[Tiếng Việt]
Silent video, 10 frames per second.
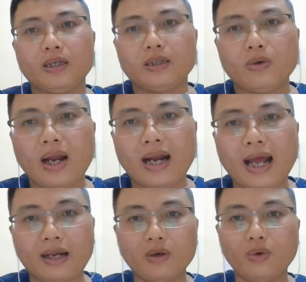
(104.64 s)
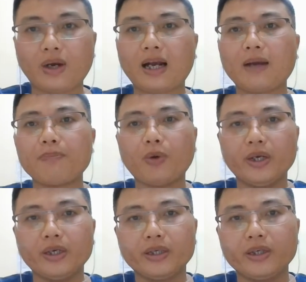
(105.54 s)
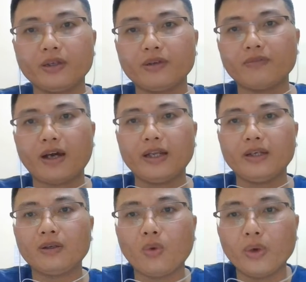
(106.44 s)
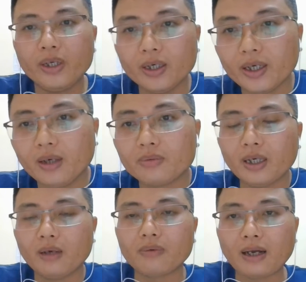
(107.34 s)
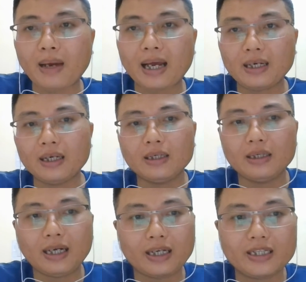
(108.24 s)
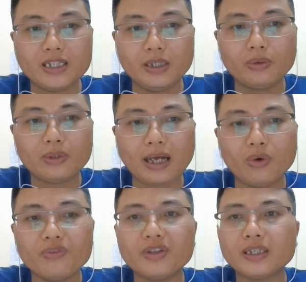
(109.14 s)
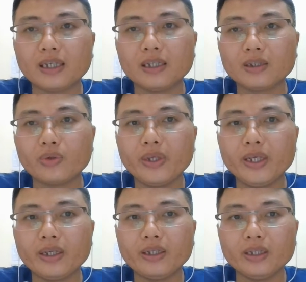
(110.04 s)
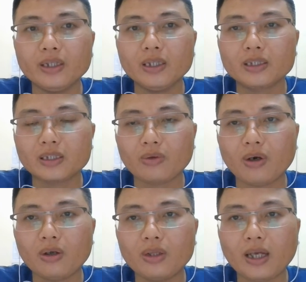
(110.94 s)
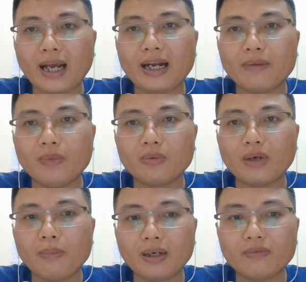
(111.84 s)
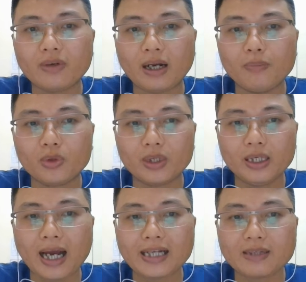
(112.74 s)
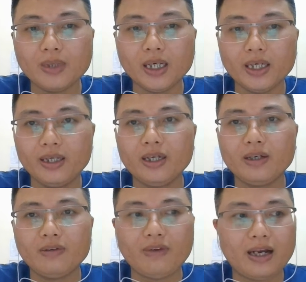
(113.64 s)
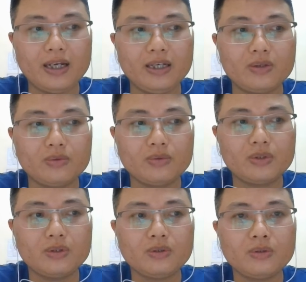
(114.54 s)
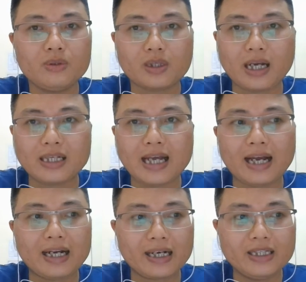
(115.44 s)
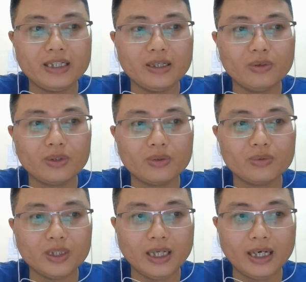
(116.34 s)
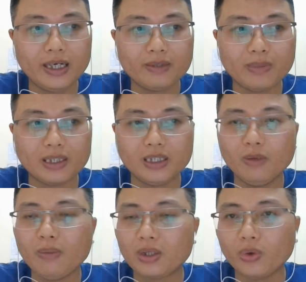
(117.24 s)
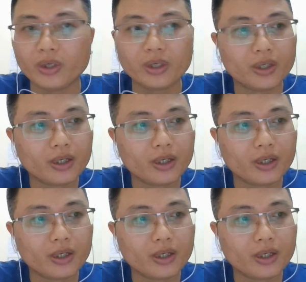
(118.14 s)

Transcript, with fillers: uh, loạn lạc đổ ra khắp mọi nơi và đến cuối đời ông thì ông đã ban ra cái chiếu tạ nội với dân tuy nhiên thì sau đó thì hai năm ông đã mất vào năm 1210 và đây cũng được đánh giá là cái chiếu thì cũng chỉ là để mà chiếu mà thôi